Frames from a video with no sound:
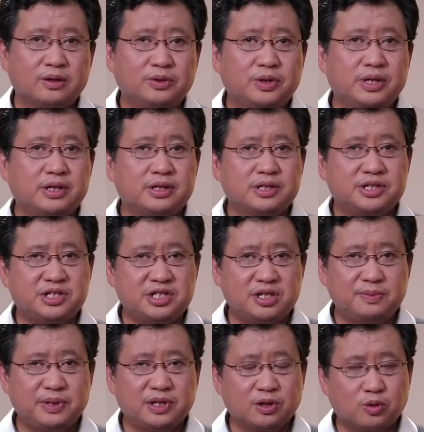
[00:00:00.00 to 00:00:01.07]
对习
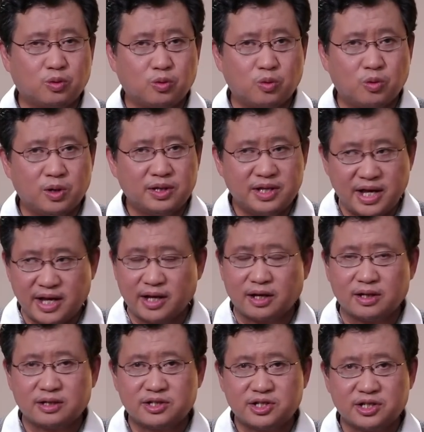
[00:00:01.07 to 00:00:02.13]
近平的国内
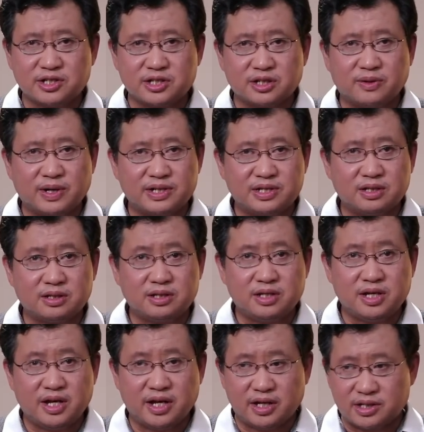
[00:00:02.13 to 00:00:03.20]
政治环境
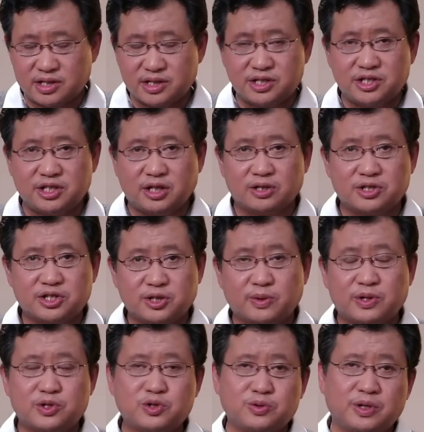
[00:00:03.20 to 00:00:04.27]
也是起到至
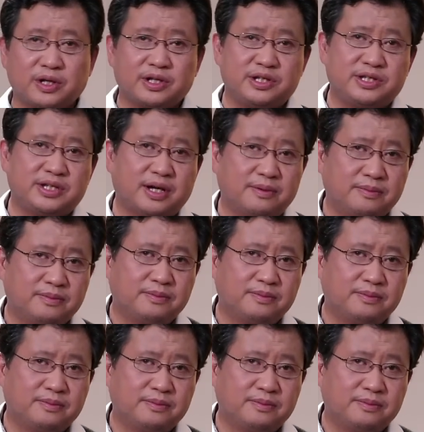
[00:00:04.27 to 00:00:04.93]
关重要的影响